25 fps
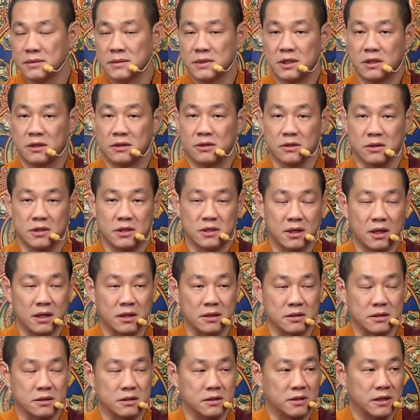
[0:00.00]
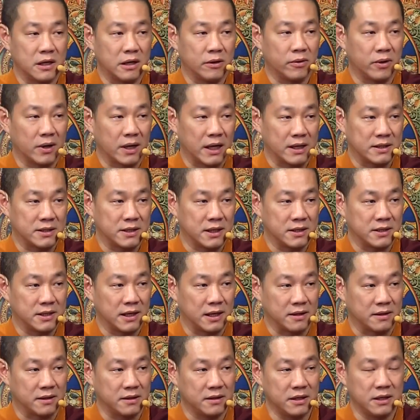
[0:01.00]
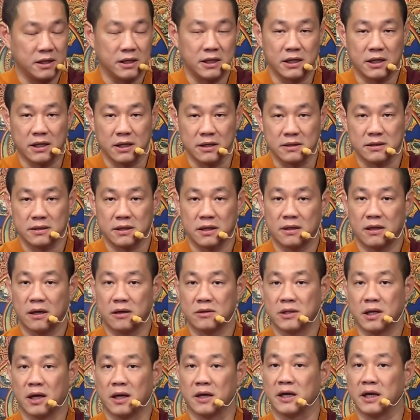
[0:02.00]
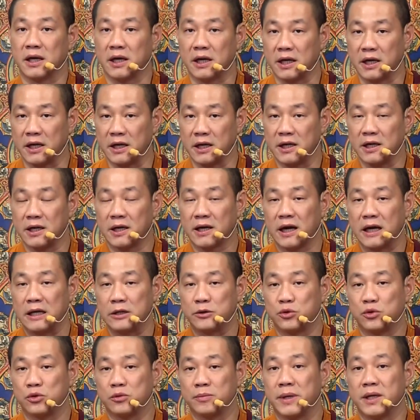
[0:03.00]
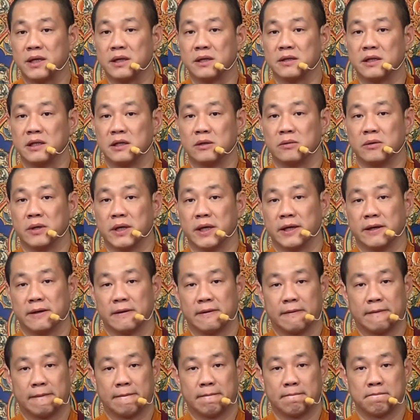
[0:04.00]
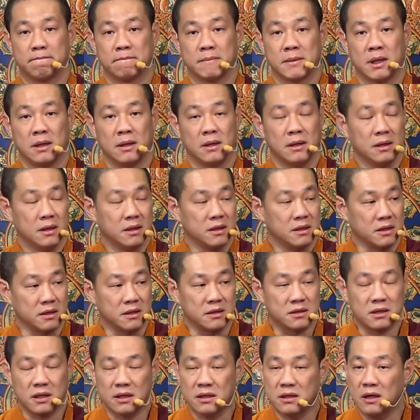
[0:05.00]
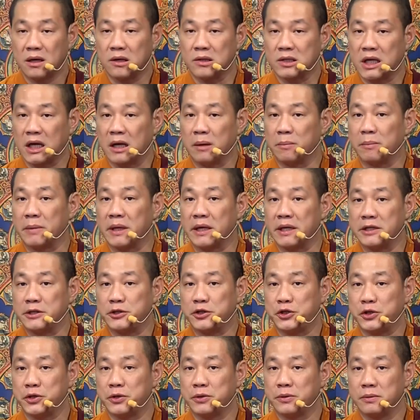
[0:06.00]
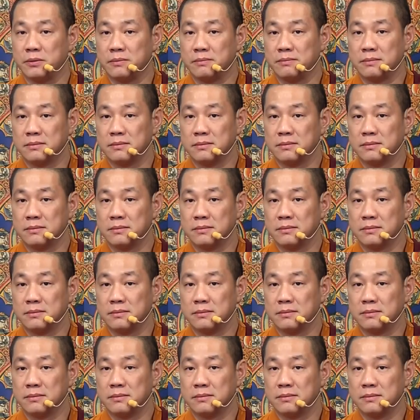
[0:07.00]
这就丧失掉我刚才讲第一个在道场你应该具备的定位。你在道场没修，